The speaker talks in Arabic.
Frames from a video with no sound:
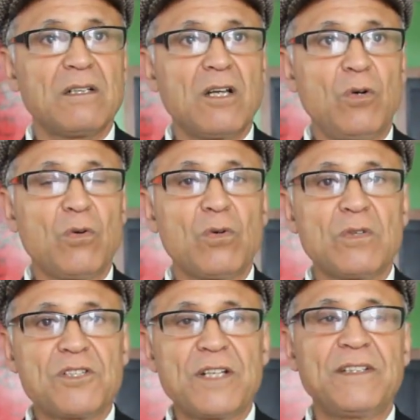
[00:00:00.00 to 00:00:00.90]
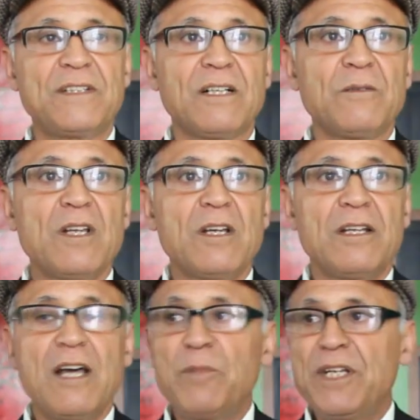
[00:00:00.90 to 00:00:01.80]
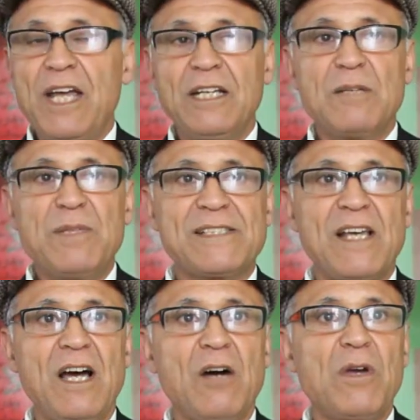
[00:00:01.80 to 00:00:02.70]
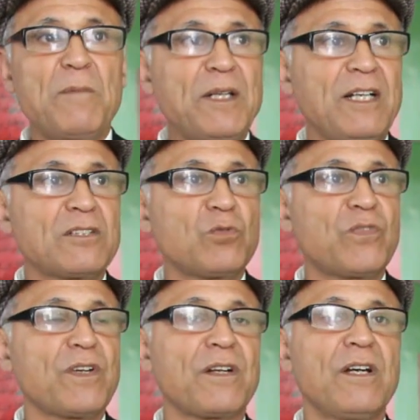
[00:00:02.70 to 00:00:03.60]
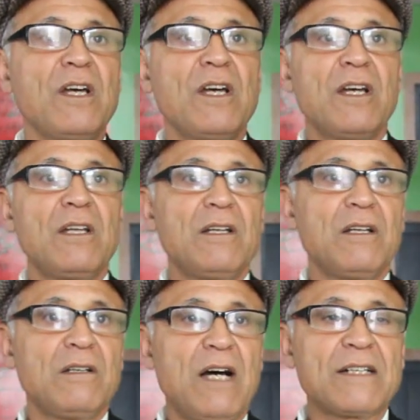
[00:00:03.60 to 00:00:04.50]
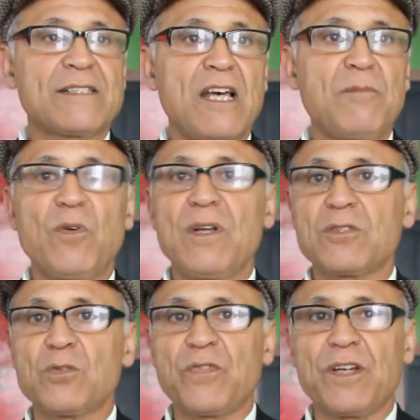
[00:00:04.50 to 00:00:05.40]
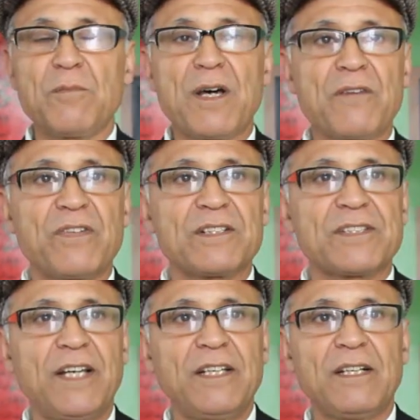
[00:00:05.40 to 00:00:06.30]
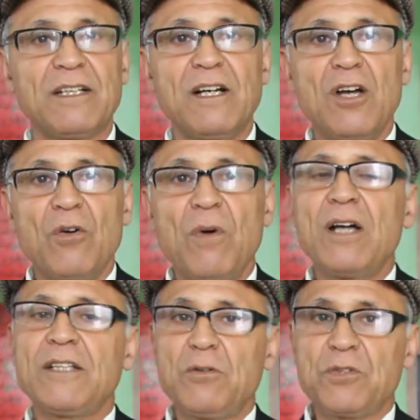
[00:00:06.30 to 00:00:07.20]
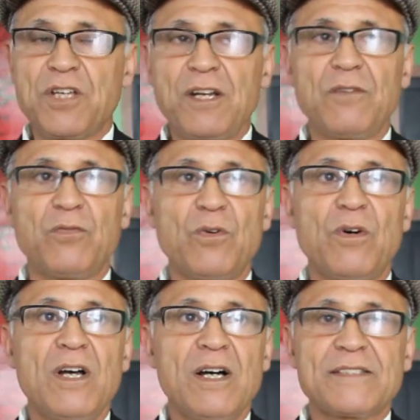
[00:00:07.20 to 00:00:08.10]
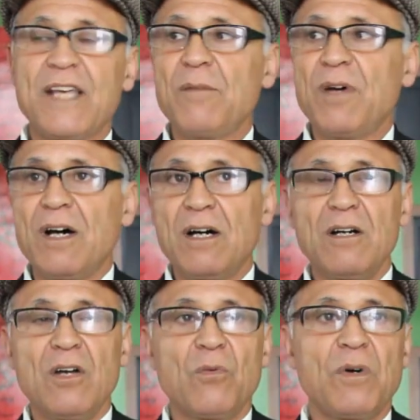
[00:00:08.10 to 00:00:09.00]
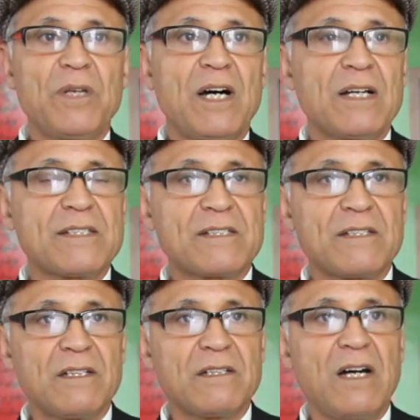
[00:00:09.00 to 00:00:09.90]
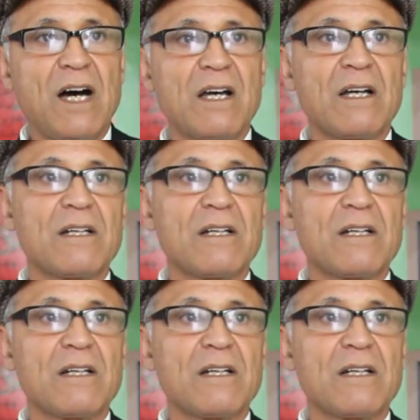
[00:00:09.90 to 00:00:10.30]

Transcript: العقود الجديده لا من ناحيه المساحه ولا من ناحيه توفير الاقسام ولا توفير المرافق الصحيه وهذا يشرف اصحابها وبالاخص الاخ